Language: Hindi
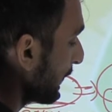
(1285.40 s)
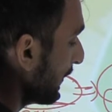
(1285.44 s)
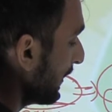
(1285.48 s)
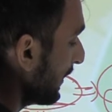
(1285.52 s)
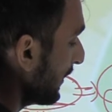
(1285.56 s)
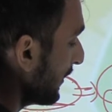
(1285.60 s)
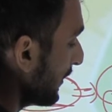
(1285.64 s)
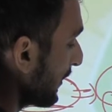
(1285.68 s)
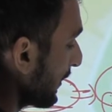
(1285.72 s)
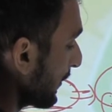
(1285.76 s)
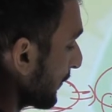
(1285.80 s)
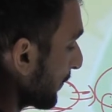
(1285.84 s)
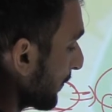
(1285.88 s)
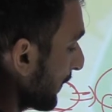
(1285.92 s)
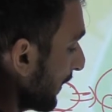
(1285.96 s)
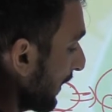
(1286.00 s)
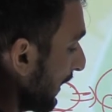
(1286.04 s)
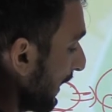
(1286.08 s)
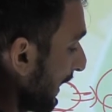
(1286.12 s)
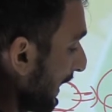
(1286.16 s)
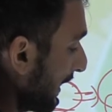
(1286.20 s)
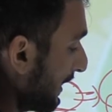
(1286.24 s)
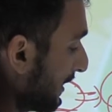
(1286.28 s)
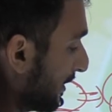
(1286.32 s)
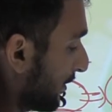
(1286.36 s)
वी ट्रिपल
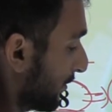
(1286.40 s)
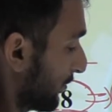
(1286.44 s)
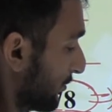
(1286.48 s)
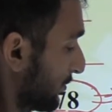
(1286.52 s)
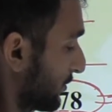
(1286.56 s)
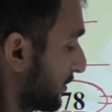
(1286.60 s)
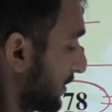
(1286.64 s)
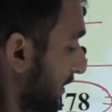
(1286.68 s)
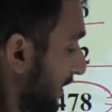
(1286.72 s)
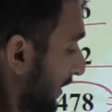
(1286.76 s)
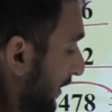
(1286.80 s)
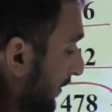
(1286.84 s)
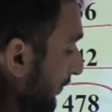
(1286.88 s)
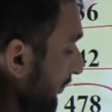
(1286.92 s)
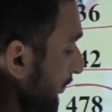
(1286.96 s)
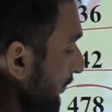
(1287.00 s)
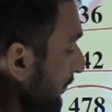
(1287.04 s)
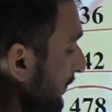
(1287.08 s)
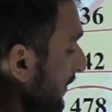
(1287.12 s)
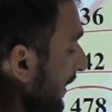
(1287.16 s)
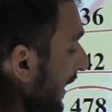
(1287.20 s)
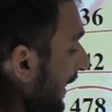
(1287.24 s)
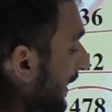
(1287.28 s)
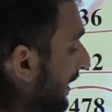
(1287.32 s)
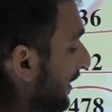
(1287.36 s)
आई यूज
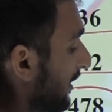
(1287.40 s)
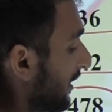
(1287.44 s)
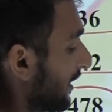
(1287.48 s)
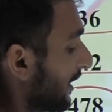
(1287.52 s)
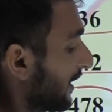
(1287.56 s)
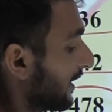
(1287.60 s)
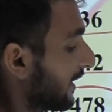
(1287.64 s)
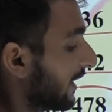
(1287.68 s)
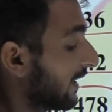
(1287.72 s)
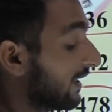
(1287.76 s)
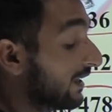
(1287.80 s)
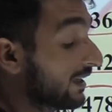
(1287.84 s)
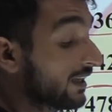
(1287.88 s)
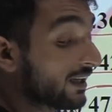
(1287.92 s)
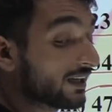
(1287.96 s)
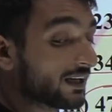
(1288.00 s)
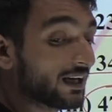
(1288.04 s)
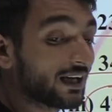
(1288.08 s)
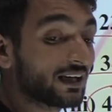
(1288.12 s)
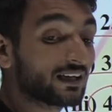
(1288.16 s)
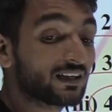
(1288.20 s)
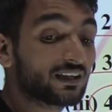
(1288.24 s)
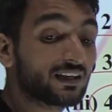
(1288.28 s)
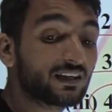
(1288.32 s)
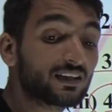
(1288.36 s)
करेंगे 90 के लिए
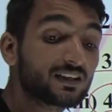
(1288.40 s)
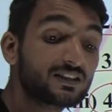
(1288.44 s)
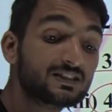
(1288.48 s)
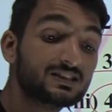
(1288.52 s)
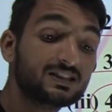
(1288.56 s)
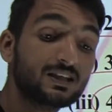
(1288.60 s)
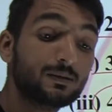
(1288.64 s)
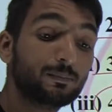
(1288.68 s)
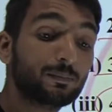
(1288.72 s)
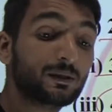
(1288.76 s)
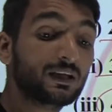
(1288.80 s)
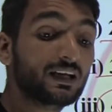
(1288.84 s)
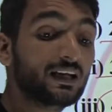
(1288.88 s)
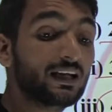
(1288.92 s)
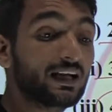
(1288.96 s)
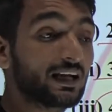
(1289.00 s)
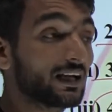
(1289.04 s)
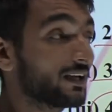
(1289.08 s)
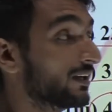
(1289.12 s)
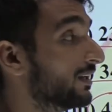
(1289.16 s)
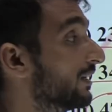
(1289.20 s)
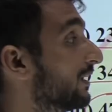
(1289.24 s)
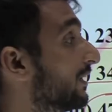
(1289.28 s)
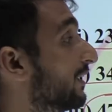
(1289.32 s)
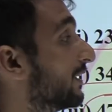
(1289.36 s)
90 किससे पहले
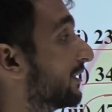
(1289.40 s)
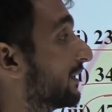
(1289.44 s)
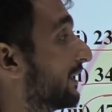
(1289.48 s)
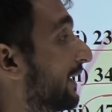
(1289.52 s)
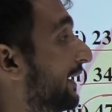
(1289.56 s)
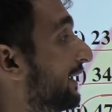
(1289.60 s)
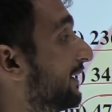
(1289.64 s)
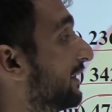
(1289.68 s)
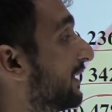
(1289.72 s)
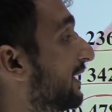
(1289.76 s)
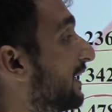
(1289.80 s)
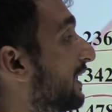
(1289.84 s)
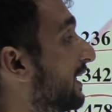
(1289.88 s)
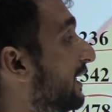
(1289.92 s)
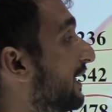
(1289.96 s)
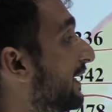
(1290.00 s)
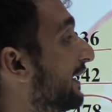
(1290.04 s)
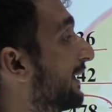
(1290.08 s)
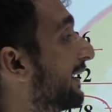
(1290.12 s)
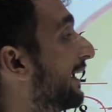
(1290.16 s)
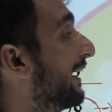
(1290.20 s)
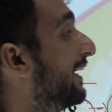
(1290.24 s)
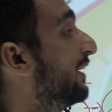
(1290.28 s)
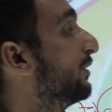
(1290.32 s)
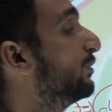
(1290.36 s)
है 90 के लिए
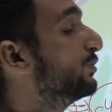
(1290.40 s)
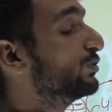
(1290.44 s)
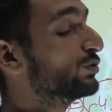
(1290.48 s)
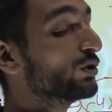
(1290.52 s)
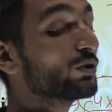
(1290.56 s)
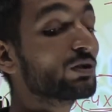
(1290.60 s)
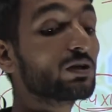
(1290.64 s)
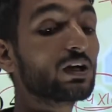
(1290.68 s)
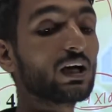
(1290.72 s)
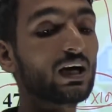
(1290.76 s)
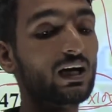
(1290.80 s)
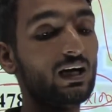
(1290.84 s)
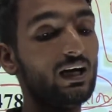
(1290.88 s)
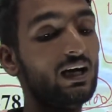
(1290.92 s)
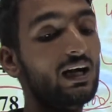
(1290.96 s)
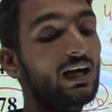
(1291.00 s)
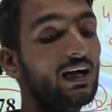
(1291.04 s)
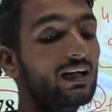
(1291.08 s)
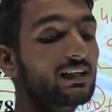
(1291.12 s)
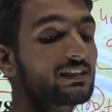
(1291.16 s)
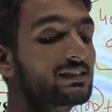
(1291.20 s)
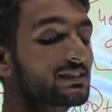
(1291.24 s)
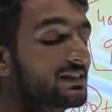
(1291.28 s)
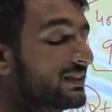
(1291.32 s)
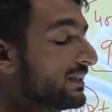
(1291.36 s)
क्या यूज होगा
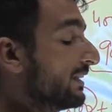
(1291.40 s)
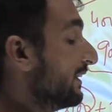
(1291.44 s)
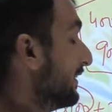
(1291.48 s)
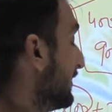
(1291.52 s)
एक्स